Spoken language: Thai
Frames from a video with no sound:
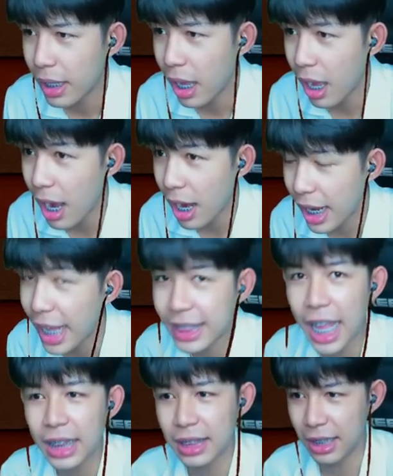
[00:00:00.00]
อ่าไก่
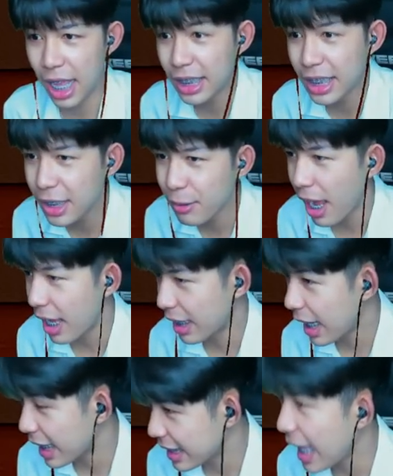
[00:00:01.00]
ตันอันนี้ดีกว่า
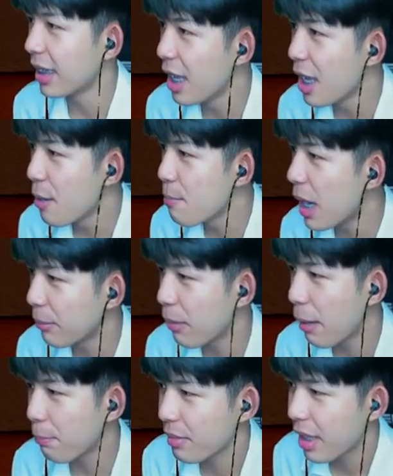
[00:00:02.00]
ไก่ตันเหมือนแบ
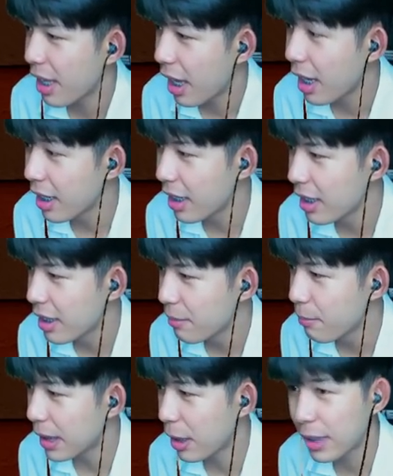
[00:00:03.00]
บเออ
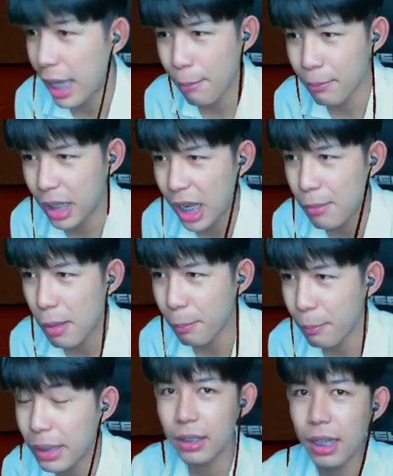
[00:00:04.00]
เหมือนเราทำแล้วก็แบบ
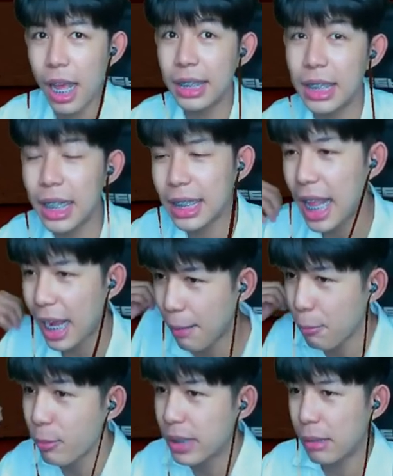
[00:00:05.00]
ไออันนี้แรกๆอ่ะ
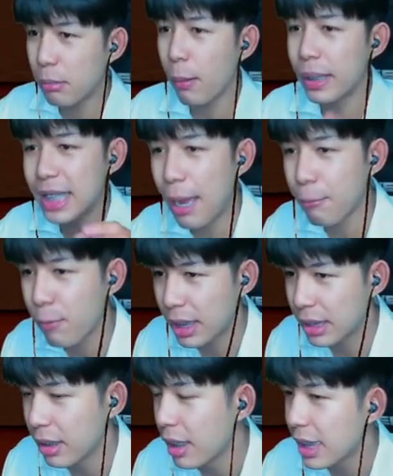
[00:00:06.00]
ภูมิใจได้ประมาณสามวัน
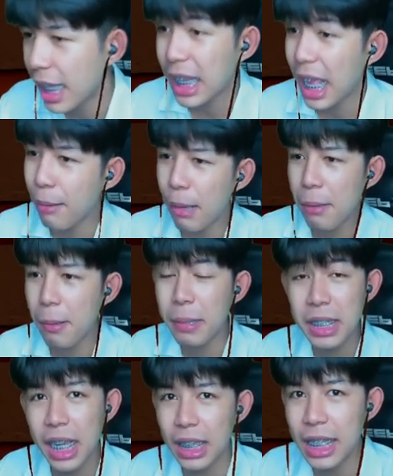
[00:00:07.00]
หลังๆมาไม่ง
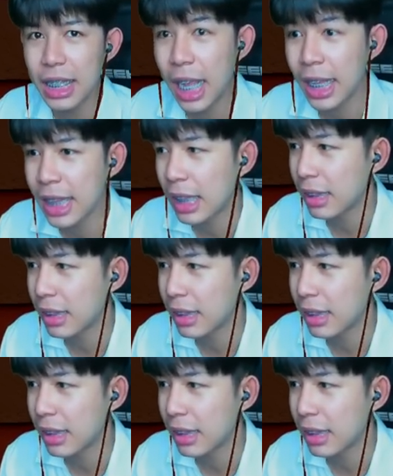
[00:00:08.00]
เกลื่อนเลยไก่ตัน